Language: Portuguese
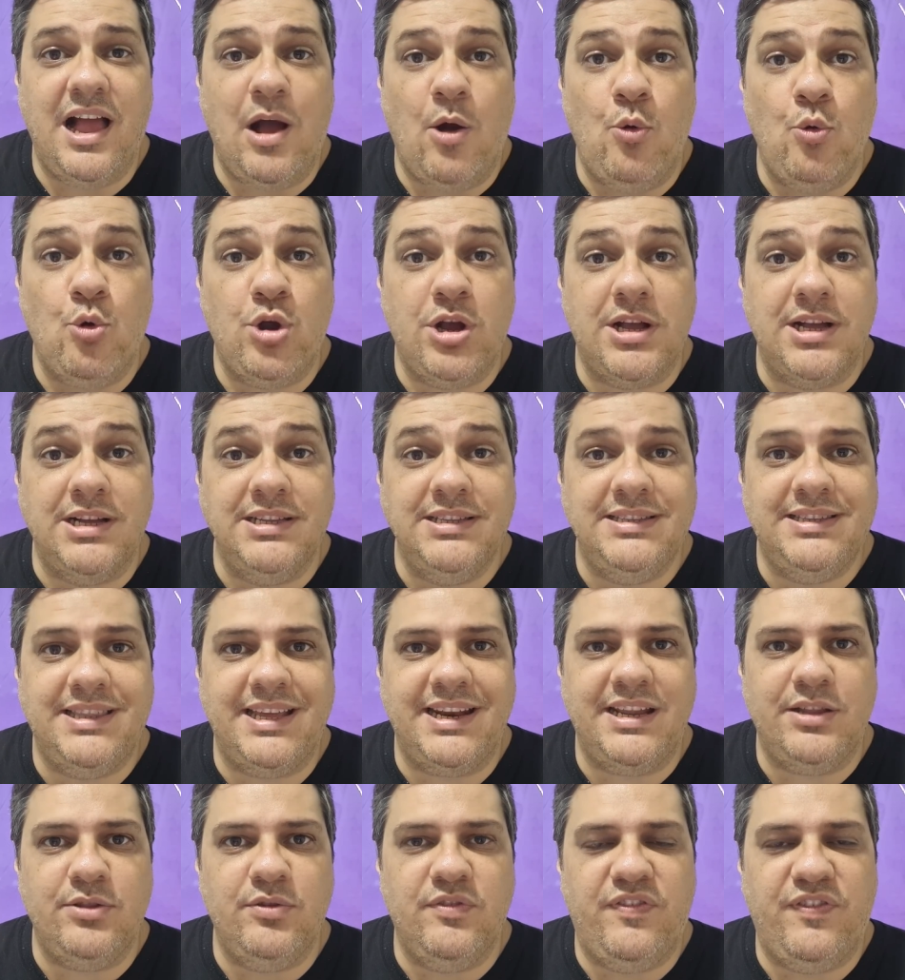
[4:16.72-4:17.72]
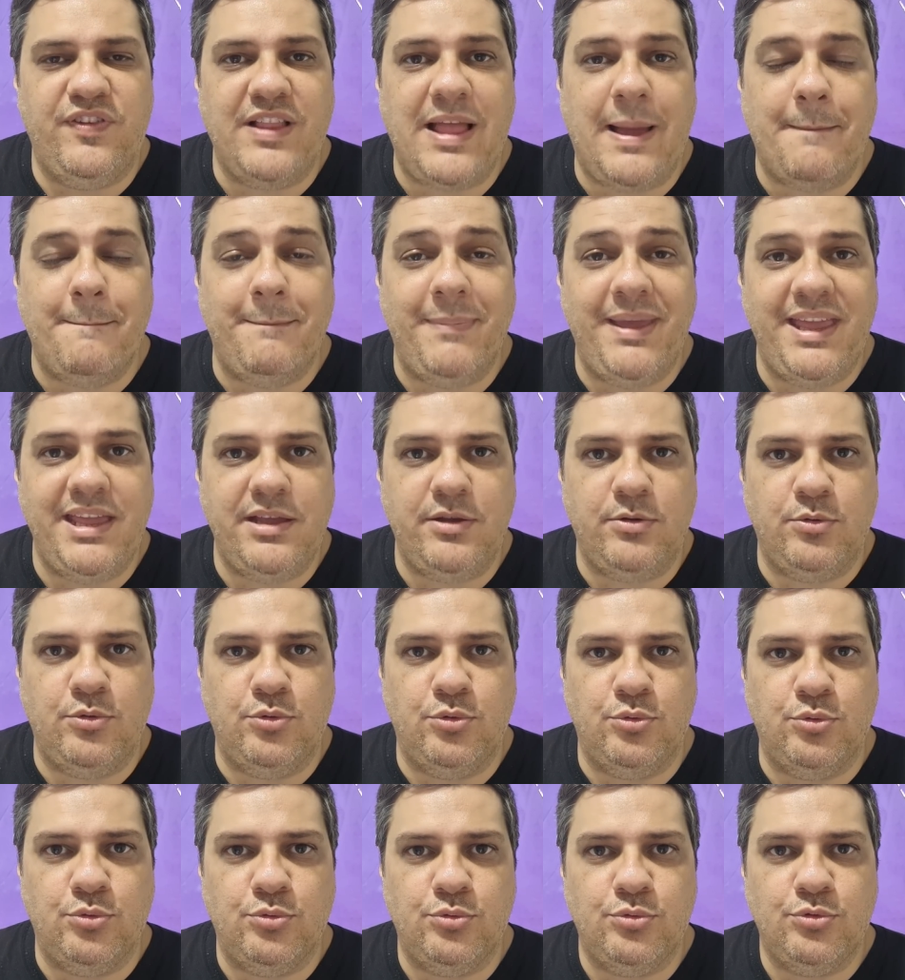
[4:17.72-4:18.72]
Alcântara no
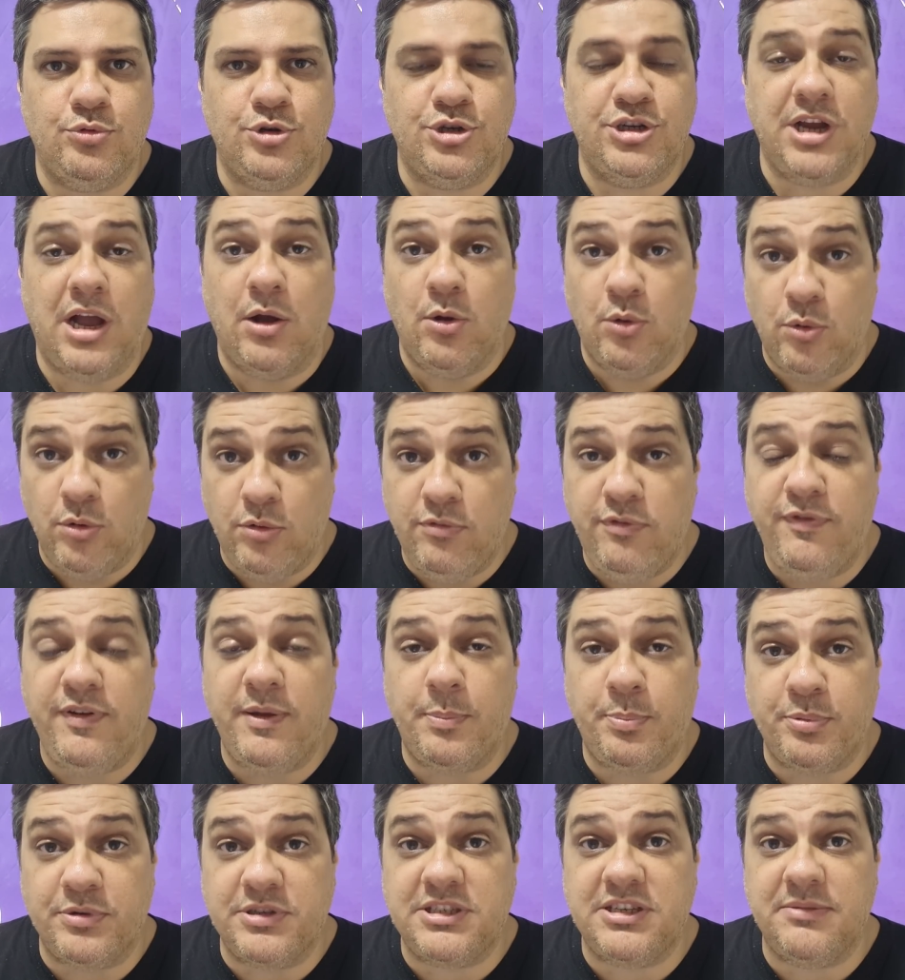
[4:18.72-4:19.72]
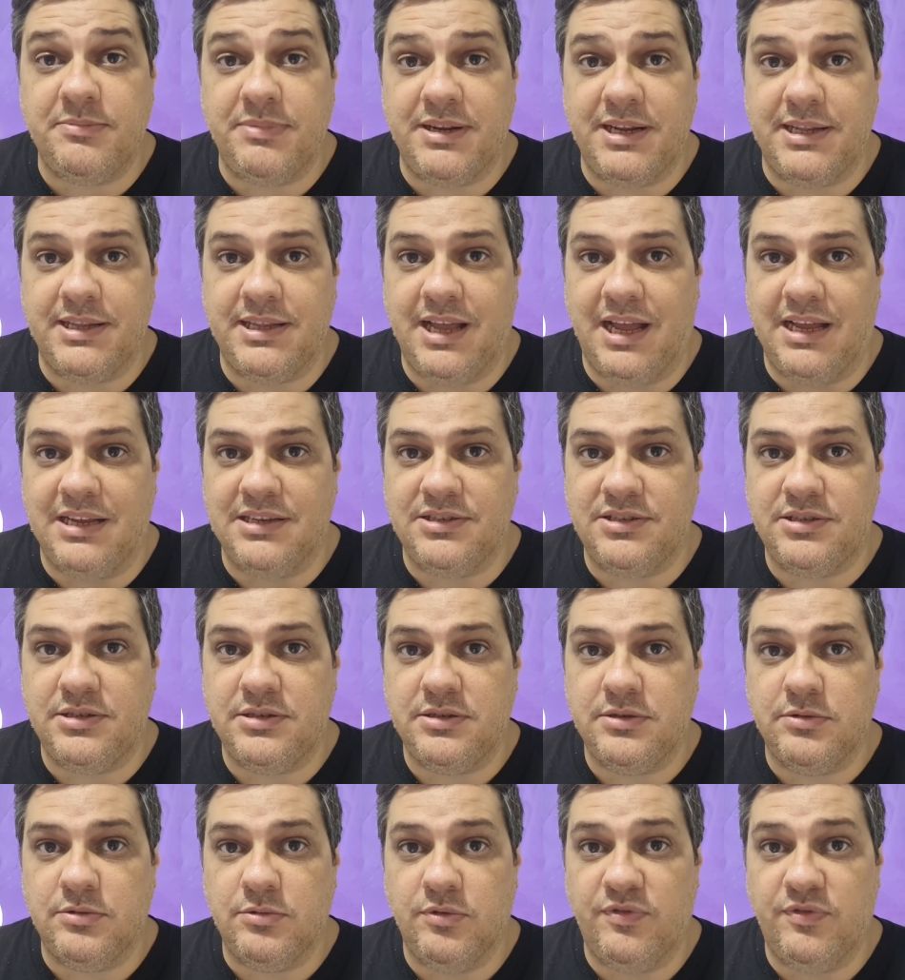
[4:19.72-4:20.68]
Flamengo. Já houve a possibilidade.